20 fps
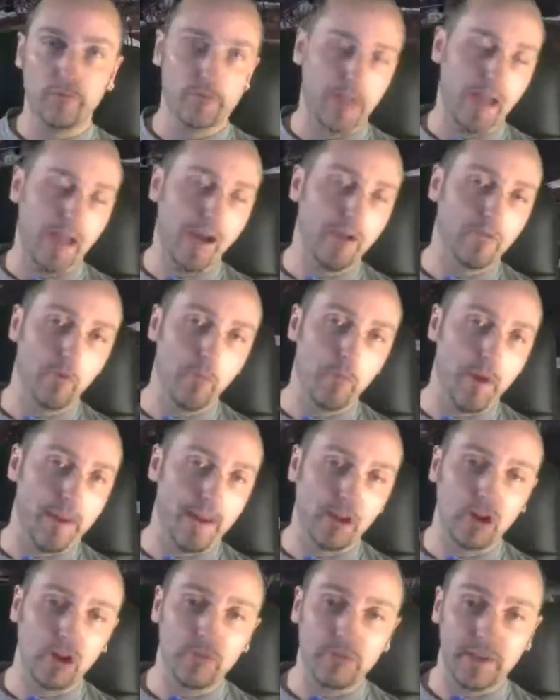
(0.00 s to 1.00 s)
Ja, wobei
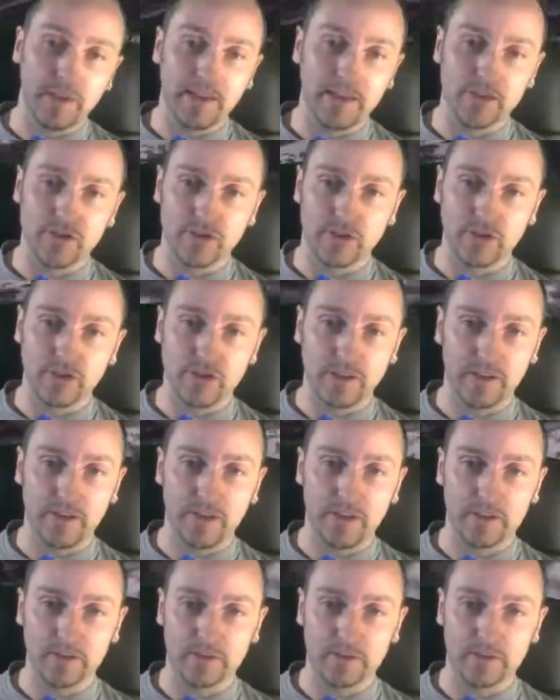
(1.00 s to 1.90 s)
da kommt eh nicht in die Stadt, also